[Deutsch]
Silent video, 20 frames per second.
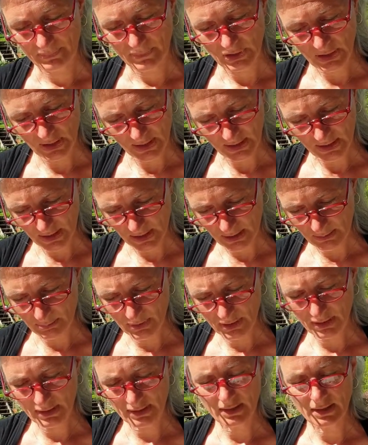Ihr
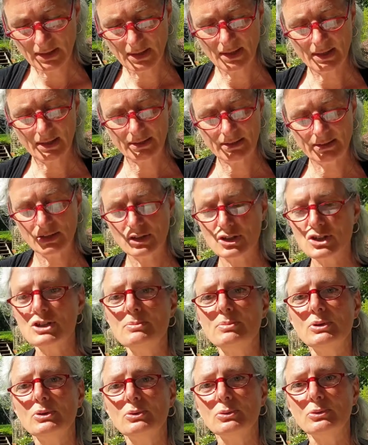ergebener Diener Latechi
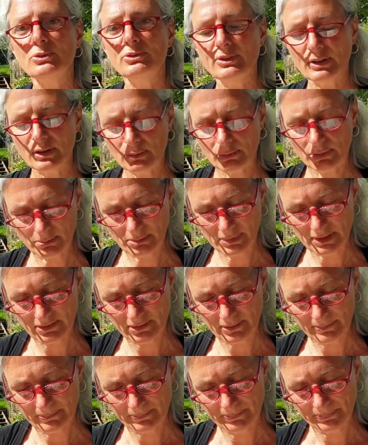die junge
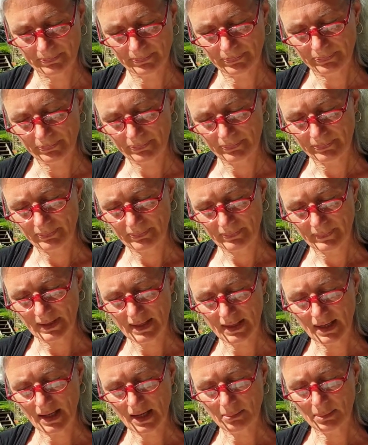Miss.
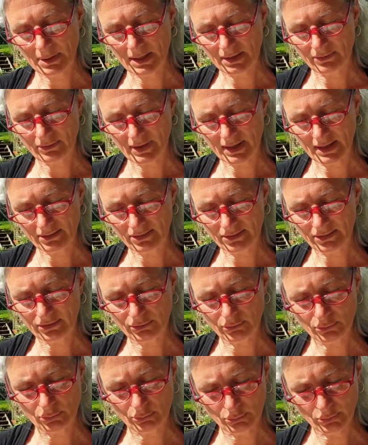Er nahm ein
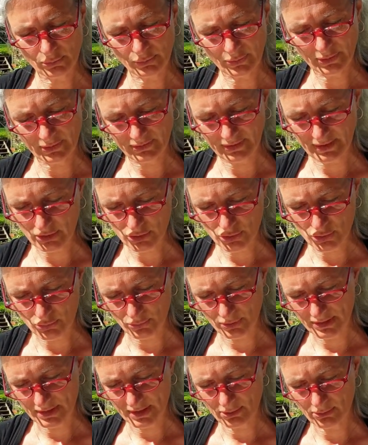weißes Tuch von seinen
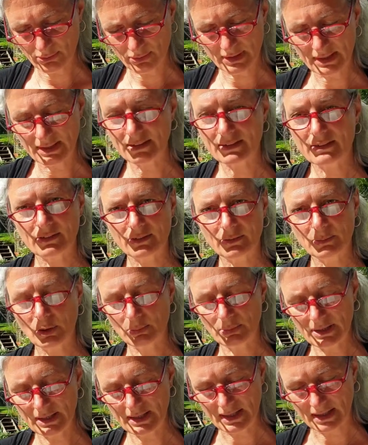Schultern und legte es mir
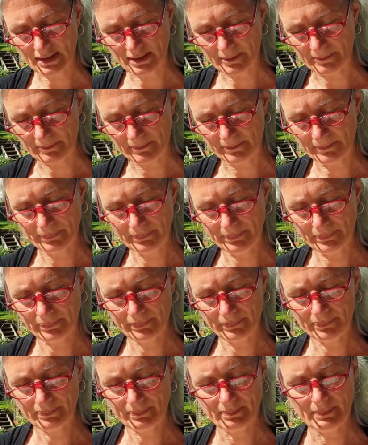um den Nacken.
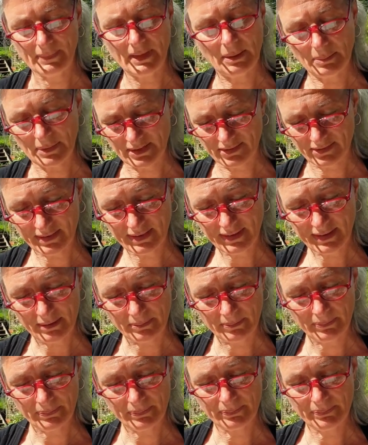Namaste.
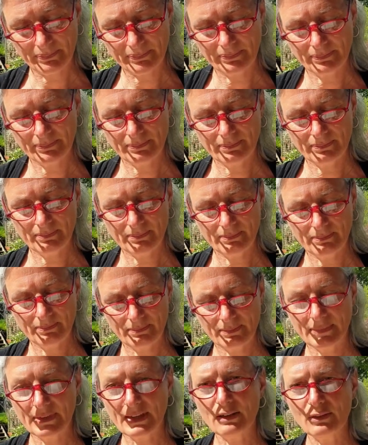
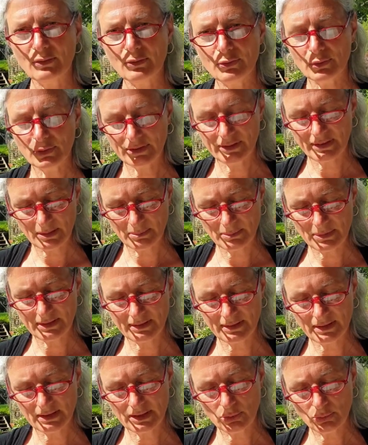Dann führte er
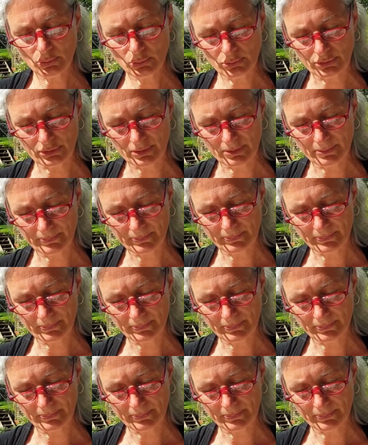mich in die Küche,